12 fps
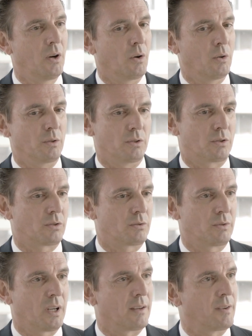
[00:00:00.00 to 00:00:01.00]

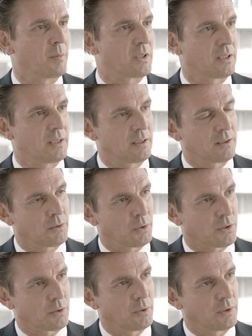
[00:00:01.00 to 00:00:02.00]
Und ja, wenn man sich die
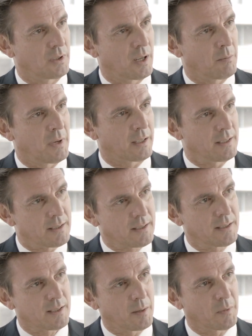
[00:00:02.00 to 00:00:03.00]
Situation am Markt
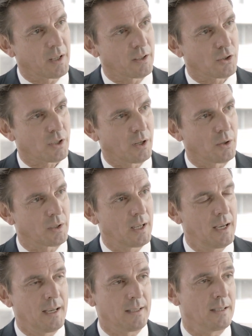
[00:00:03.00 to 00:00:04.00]
insgesamt anschaut,
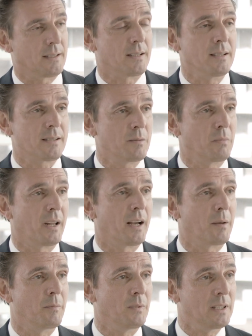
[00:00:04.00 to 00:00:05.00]
die Zinsen
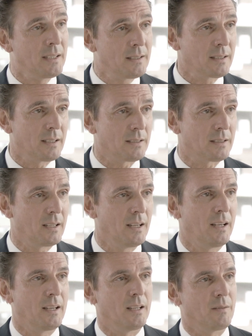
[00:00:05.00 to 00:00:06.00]
bleiben niedrig,
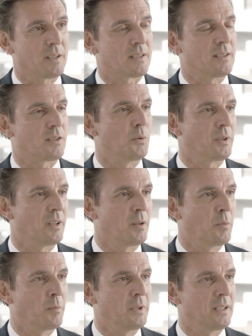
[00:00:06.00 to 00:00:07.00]
Investitionen in
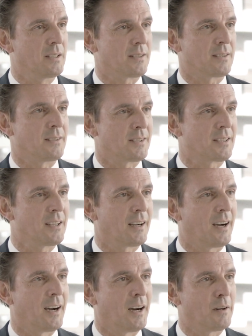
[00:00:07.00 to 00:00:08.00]
Immobilien sind ein
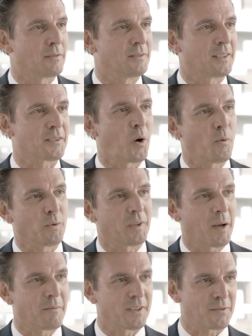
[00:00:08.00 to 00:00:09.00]
sicherer Hafen. Das Auf und
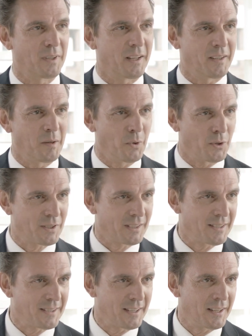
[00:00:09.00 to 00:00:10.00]
Ab, was wir da an den Börsen
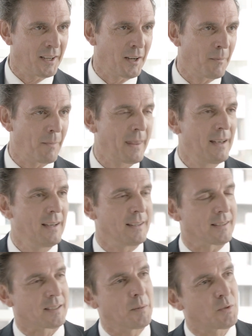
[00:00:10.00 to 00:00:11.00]
gesehen haben,
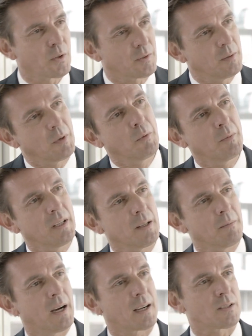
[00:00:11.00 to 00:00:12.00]
das gibt es auf dem
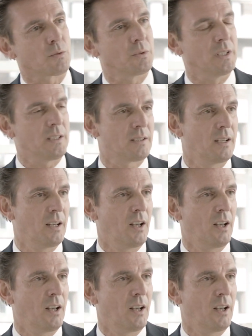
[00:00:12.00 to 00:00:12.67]
Immobilienmarkt so nicht.